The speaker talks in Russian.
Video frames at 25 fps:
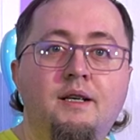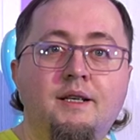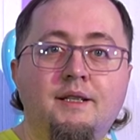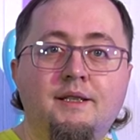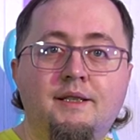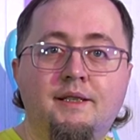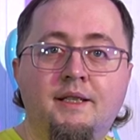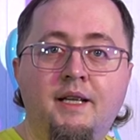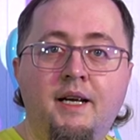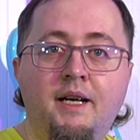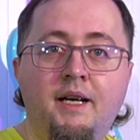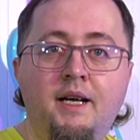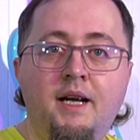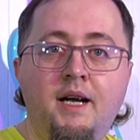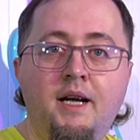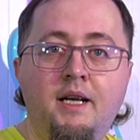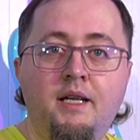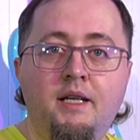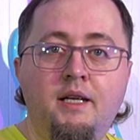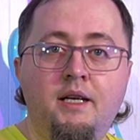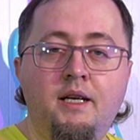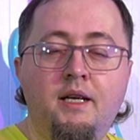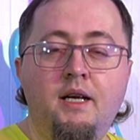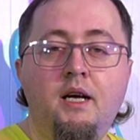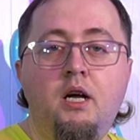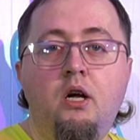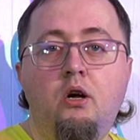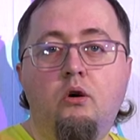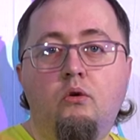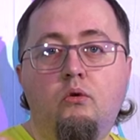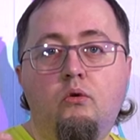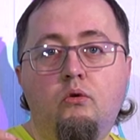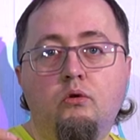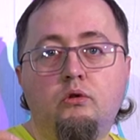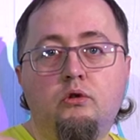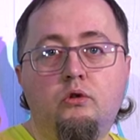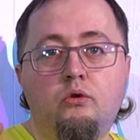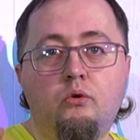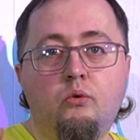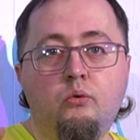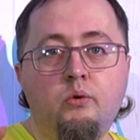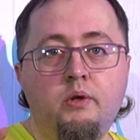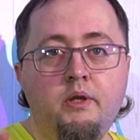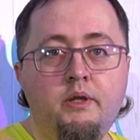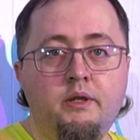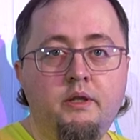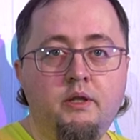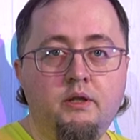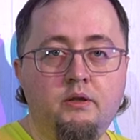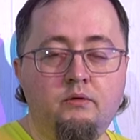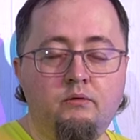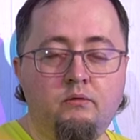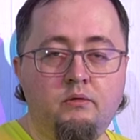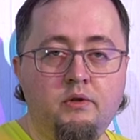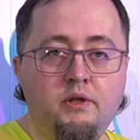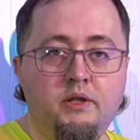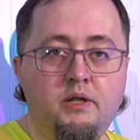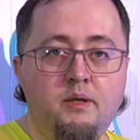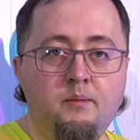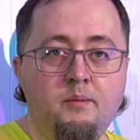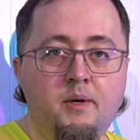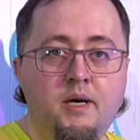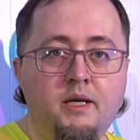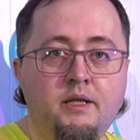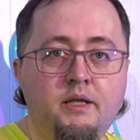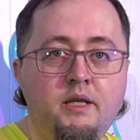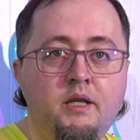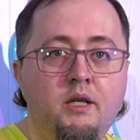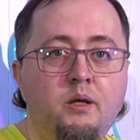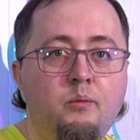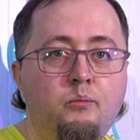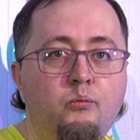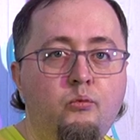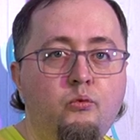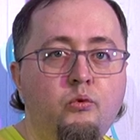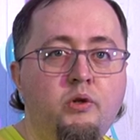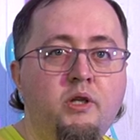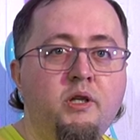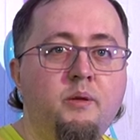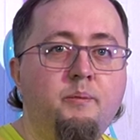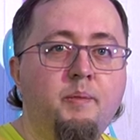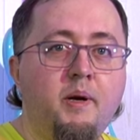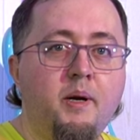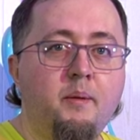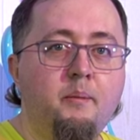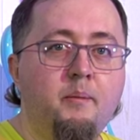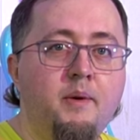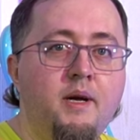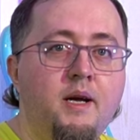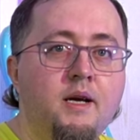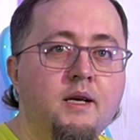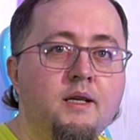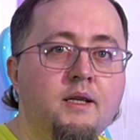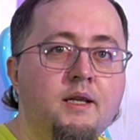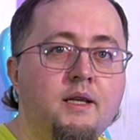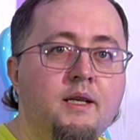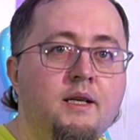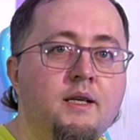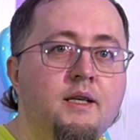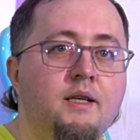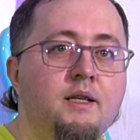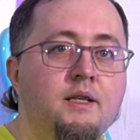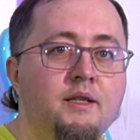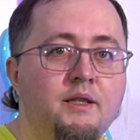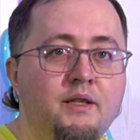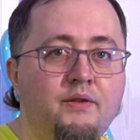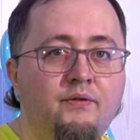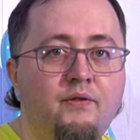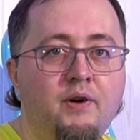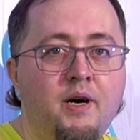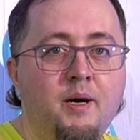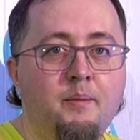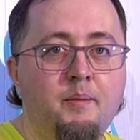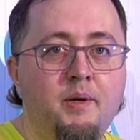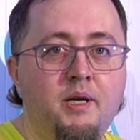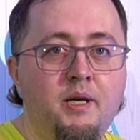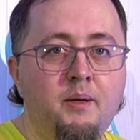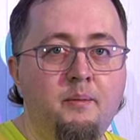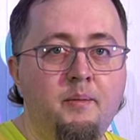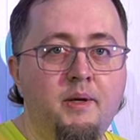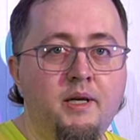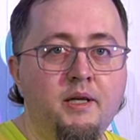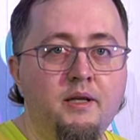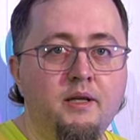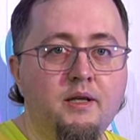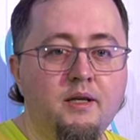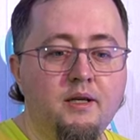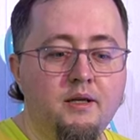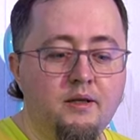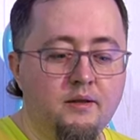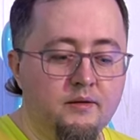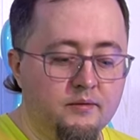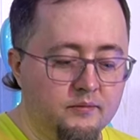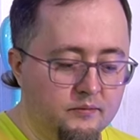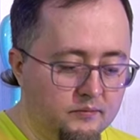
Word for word: расстояние от струны до звукоснимателя будет примерно 2 мм.